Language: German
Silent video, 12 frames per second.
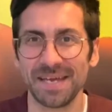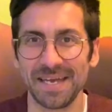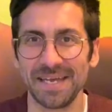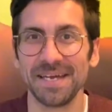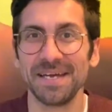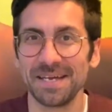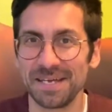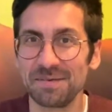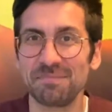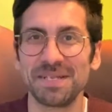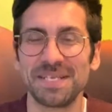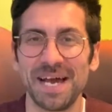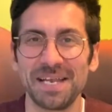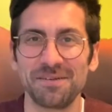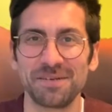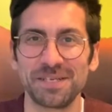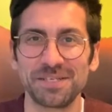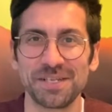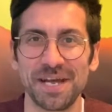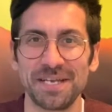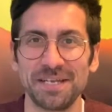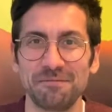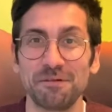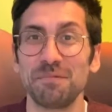Hey, ich bin Jan und ich
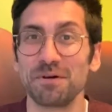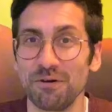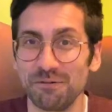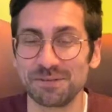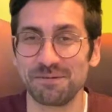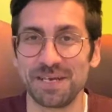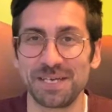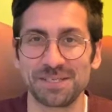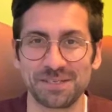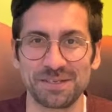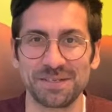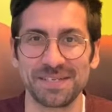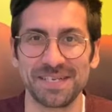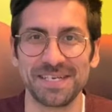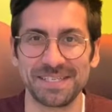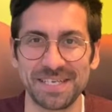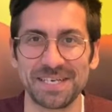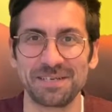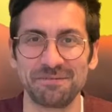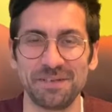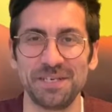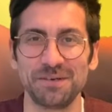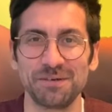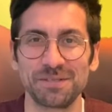schneide von Berufswegen schon äh, täglich
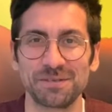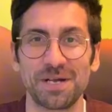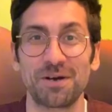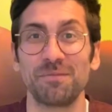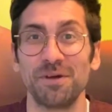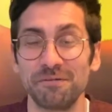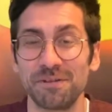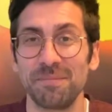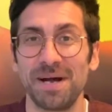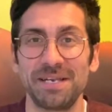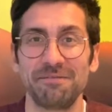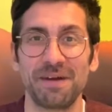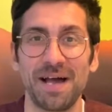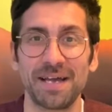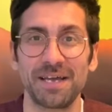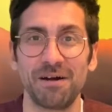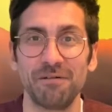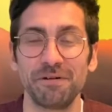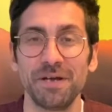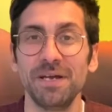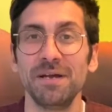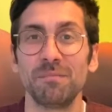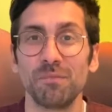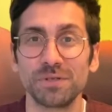Videos und da kommt öfter mal die Frage auf,
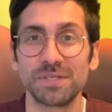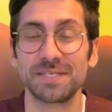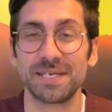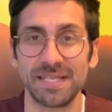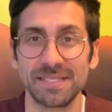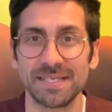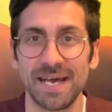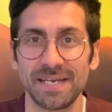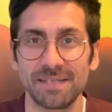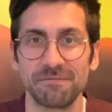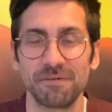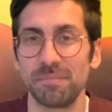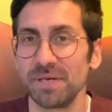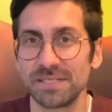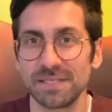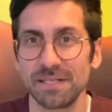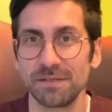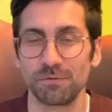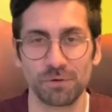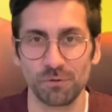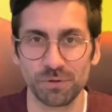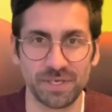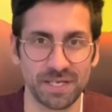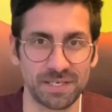muss ich Kennzeichen verpixeln oder
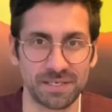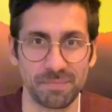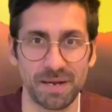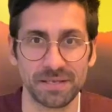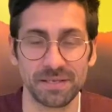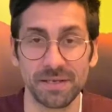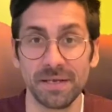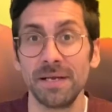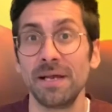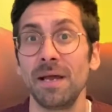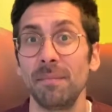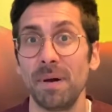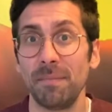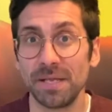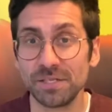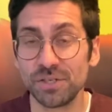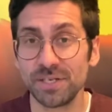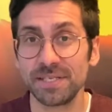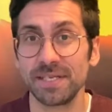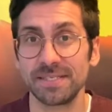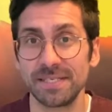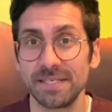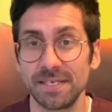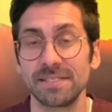unkenntlich machen? Bei menschlichen
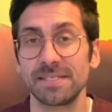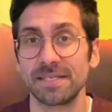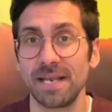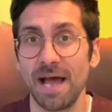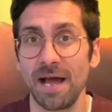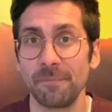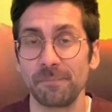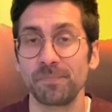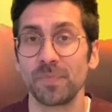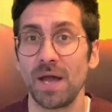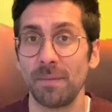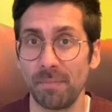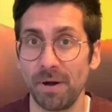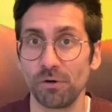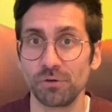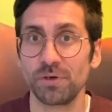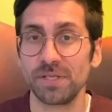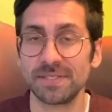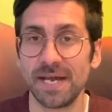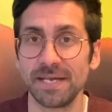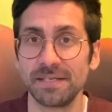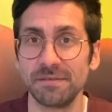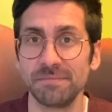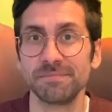Gesichtern ist es klar, aber bei
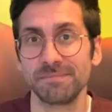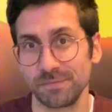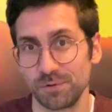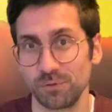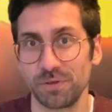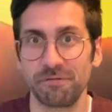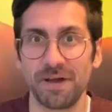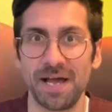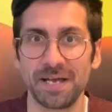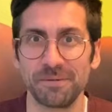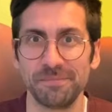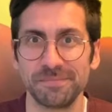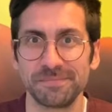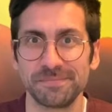Autokennzeichen, gute Frage